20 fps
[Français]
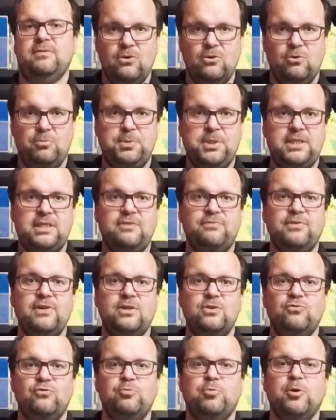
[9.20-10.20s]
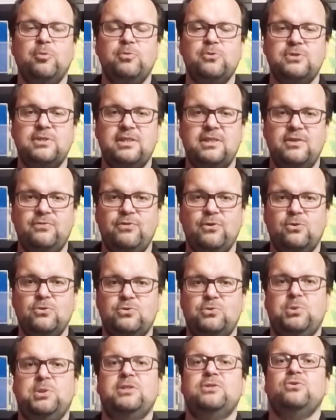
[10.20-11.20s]
L'objectif est de vous proposer différents
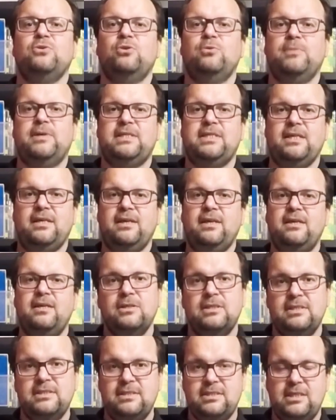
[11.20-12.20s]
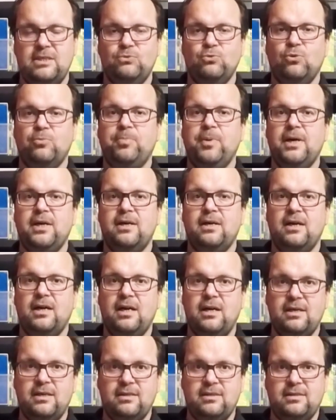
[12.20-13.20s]
sujets sur le matériel. N'hésitez donc pas
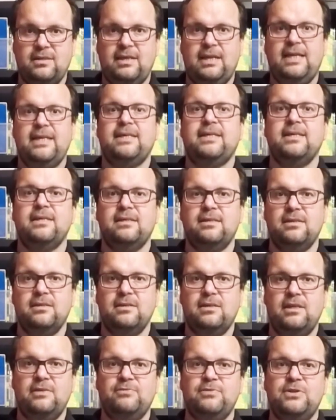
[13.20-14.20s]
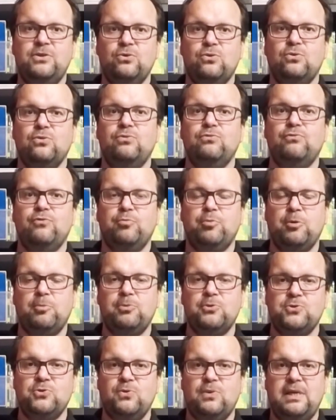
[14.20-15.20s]
à liker les vidéos que nous vous
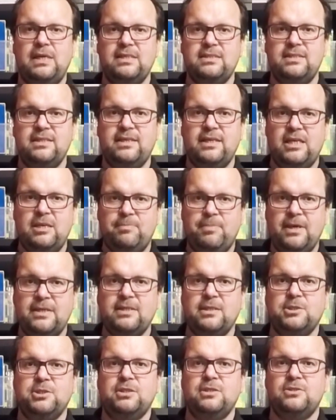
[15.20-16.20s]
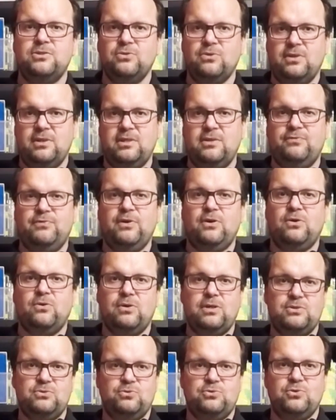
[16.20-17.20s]
proposons ainsi qu'à les partager sur les différents
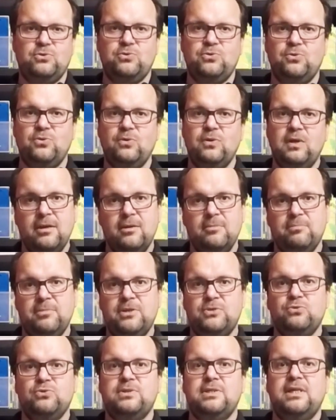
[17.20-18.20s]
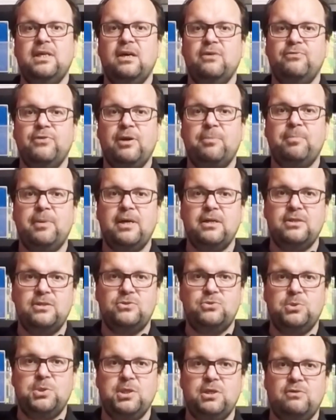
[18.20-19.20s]
réseaux sociaux, mais aussi à faire part des
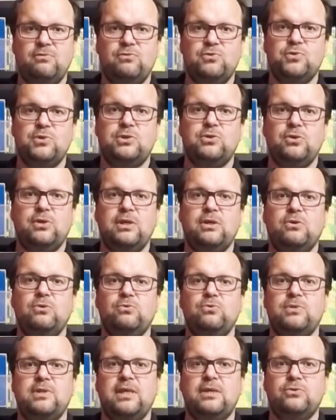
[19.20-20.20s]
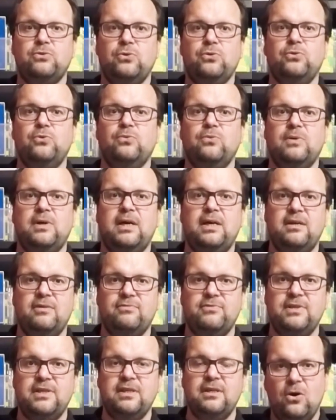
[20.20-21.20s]
sujets que vous souhaiteriez que nous traiterions à
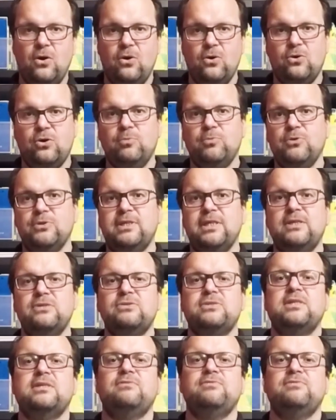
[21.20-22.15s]
l'avenir en commentaire de cette